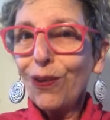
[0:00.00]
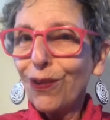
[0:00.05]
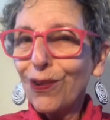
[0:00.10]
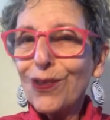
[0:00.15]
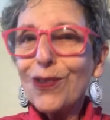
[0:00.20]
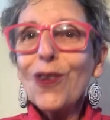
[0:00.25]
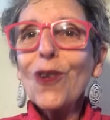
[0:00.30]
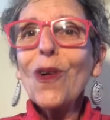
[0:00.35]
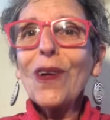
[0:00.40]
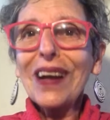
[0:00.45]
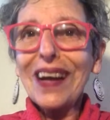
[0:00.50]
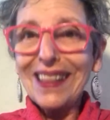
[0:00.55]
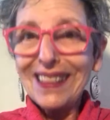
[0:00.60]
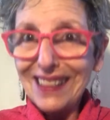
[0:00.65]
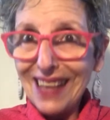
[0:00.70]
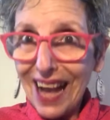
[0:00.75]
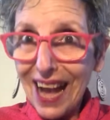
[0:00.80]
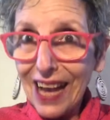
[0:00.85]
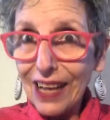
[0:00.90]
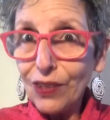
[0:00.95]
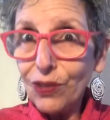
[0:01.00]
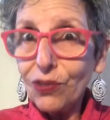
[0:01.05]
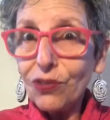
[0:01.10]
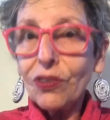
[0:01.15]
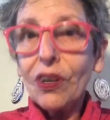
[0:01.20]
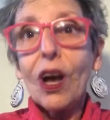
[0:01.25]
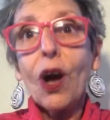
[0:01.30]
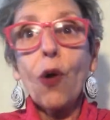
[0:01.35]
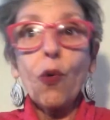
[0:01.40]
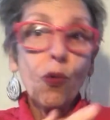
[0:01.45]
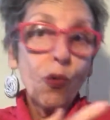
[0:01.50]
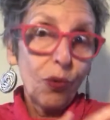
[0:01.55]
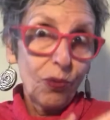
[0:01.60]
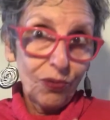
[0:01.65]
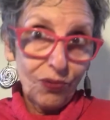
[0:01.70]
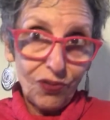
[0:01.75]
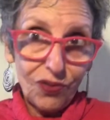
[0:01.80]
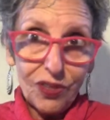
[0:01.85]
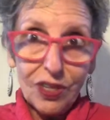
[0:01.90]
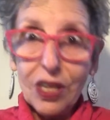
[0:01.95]
com os locatários,
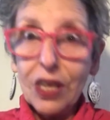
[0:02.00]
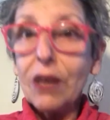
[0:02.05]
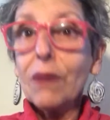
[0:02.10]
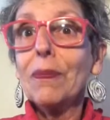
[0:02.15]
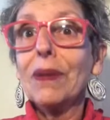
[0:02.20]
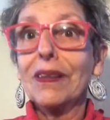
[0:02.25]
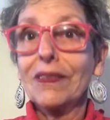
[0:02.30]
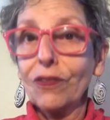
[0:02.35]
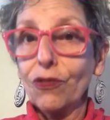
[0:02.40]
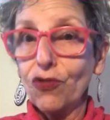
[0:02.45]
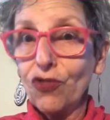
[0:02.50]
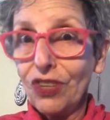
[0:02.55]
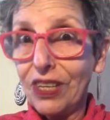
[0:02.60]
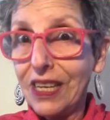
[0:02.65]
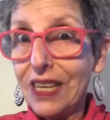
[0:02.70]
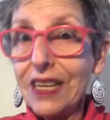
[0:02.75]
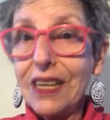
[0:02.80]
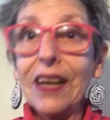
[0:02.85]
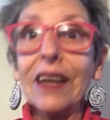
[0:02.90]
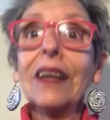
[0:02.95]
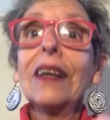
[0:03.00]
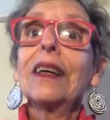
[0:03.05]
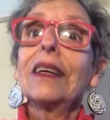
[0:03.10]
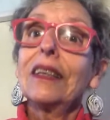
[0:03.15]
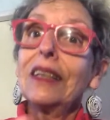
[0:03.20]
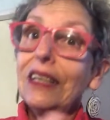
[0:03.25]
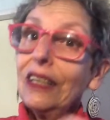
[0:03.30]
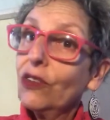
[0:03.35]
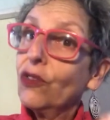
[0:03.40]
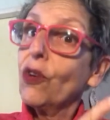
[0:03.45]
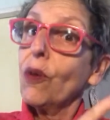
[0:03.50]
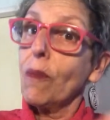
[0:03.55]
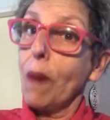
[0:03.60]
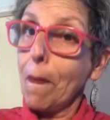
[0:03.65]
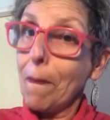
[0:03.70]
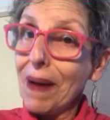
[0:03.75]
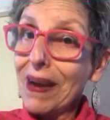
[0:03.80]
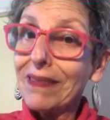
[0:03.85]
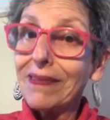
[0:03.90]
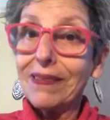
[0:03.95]
alguns sim, mas eu diria que isso é uma
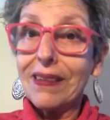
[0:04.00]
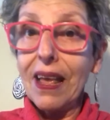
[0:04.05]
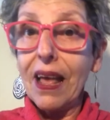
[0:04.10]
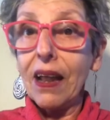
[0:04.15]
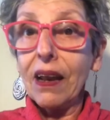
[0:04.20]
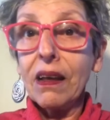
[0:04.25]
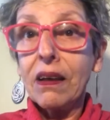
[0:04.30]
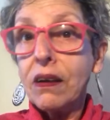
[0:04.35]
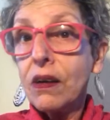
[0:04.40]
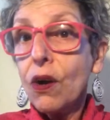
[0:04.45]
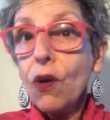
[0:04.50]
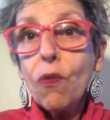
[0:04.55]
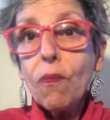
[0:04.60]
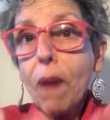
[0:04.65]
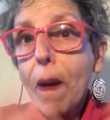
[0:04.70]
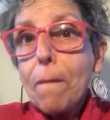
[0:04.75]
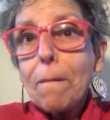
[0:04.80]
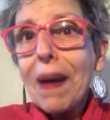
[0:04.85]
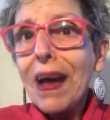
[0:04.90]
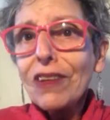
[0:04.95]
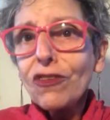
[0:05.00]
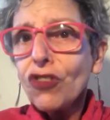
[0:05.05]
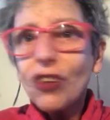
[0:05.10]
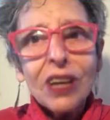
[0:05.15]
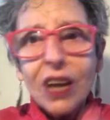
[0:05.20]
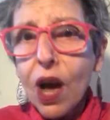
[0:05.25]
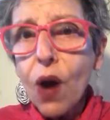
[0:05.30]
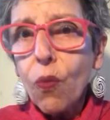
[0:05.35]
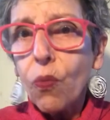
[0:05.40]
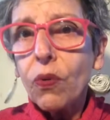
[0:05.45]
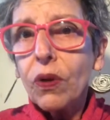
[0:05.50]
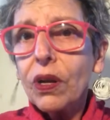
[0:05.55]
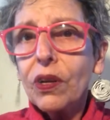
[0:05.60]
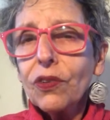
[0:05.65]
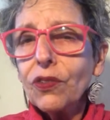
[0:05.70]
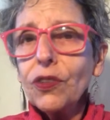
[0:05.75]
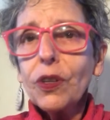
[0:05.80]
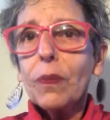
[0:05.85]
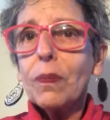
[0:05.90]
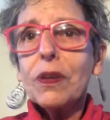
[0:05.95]
parcela, uma parte não,
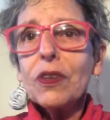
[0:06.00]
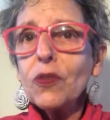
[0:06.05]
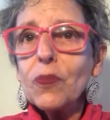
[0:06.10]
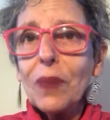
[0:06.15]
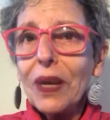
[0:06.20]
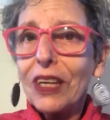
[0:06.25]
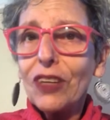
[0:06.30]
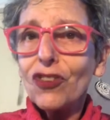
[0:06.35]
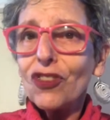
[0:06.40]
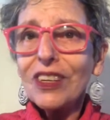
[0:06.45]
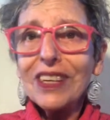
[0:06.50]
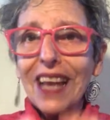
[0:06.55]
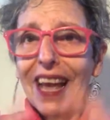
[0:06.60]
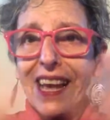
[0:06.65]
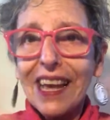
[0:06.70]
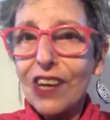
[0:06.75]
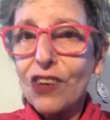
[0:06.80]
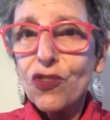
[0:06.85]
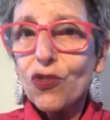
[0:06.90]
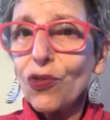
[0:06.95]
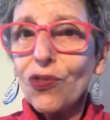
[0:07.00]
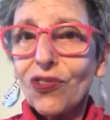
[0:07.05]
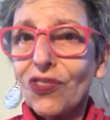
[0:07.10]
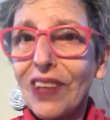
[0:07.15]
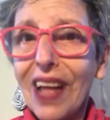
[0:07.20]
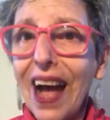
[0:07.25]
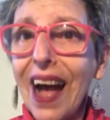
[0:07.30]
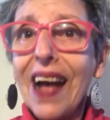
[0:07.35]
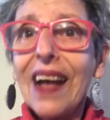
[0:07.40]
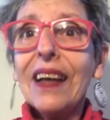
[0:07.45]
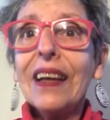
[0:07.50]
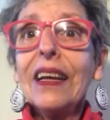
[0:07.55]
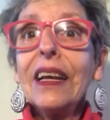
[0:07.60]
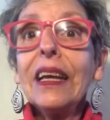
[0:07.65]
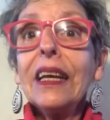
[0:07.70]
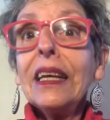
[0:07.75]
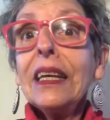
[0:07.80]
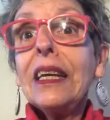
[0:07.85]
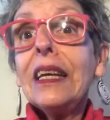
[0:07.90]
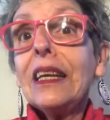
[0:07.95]
simplesmente quer reajustar
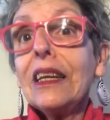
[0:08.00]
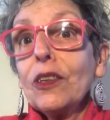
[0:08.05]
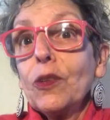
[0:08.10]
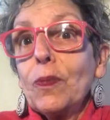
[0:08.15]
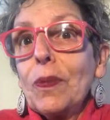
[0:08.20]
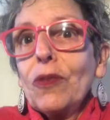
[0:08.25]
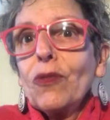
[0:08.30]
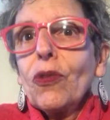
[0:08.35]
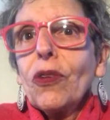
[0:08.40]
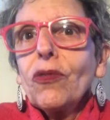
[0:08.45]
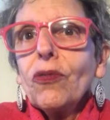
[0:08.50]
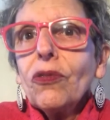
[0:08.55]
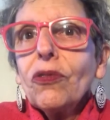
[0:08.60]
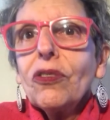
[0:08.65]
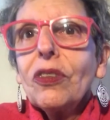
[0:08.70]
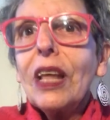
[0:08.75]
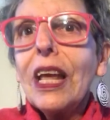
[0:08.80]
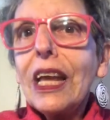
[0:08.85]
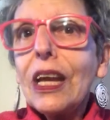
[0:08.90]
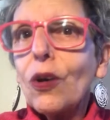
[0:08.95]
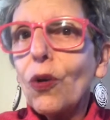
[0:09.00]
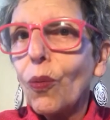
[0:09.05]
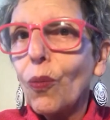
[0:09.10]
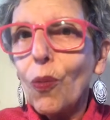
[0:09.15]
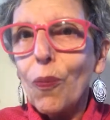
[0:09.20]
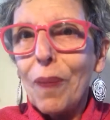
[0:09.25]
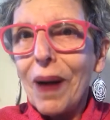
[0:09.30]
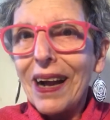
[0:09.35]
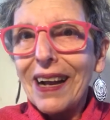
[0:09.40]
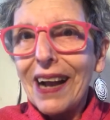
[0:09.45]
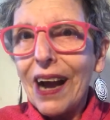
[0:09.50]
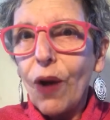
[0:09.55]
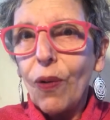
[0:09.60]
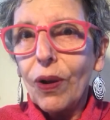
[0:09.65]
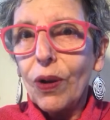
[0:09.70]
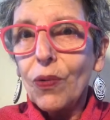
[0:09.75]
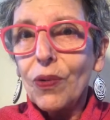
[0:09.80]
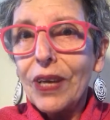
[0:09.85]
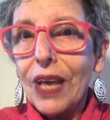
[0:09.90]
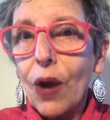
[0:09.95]
e as pessoas não têm como pagar o
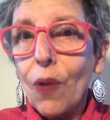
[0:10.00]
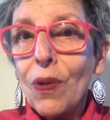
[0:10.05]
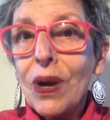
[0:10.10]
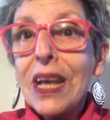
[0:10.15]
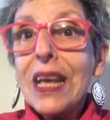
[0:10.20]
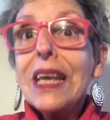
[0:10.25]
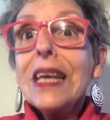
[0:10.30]
aluguel.